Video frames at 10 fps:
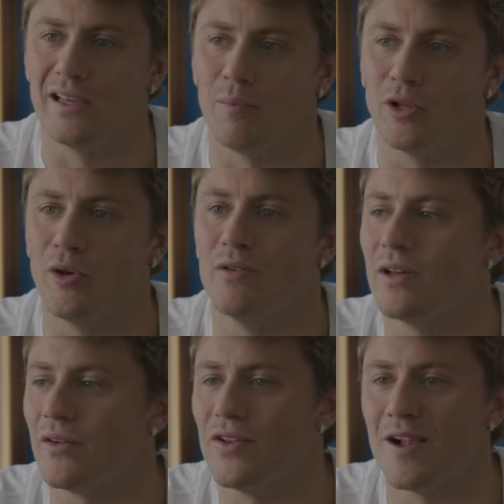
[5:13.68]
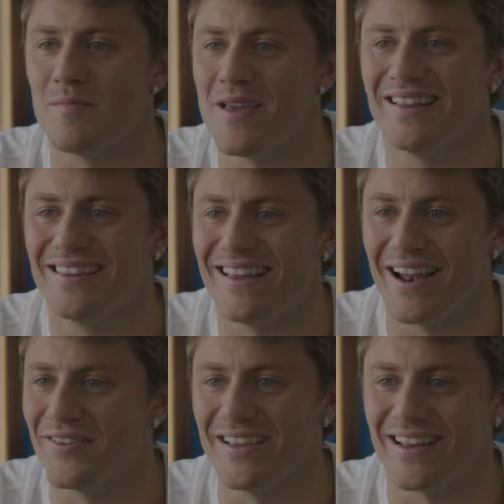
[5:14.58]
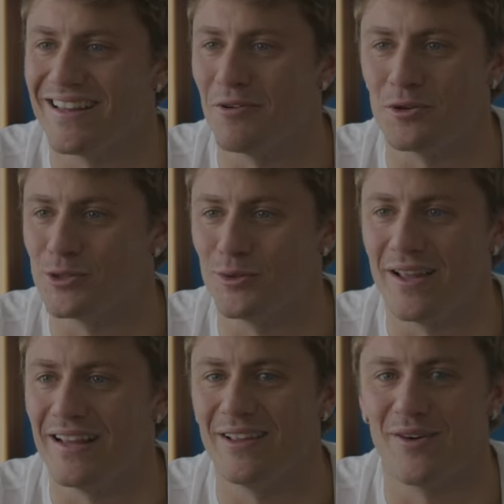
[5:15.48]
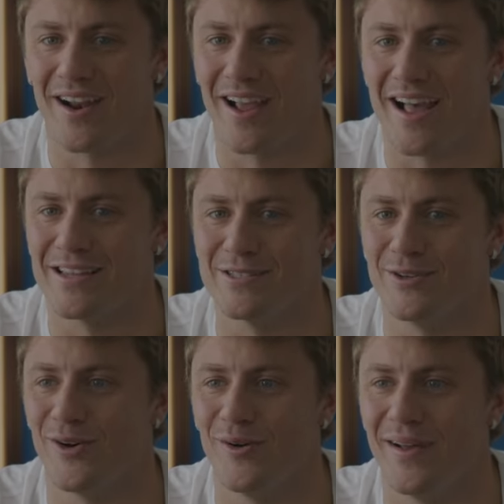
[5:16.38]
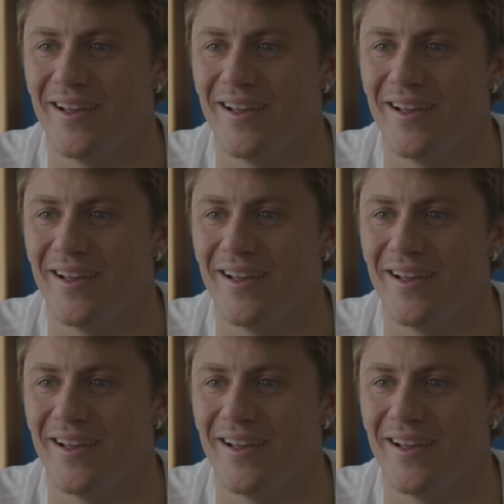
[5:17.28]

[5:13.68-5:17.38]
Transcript: e potevo vivere finalmente la vita da uno studente, un ragazzo